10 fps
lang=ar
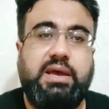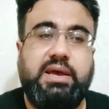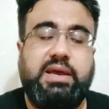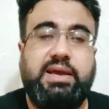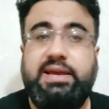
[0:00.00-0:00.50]

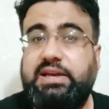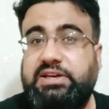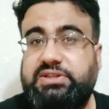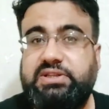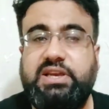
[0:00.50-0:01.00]
آه،
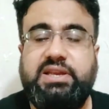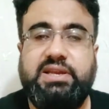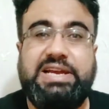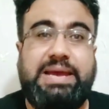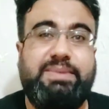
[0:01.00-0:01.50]

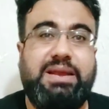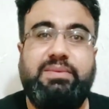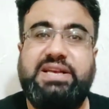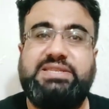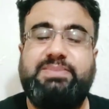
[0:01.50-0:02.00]
حطين
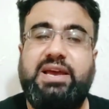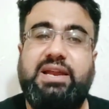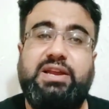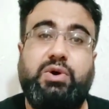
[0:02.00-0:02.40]
كمان من أسماء